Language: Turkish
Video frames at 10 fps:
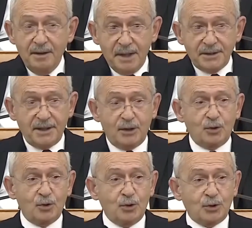meslek
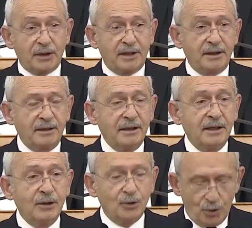kuruluşlarının
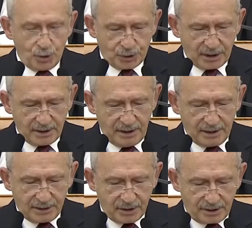görüşlerini
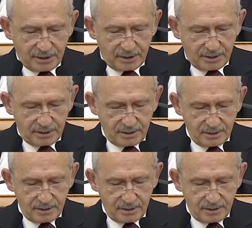alacaksınız.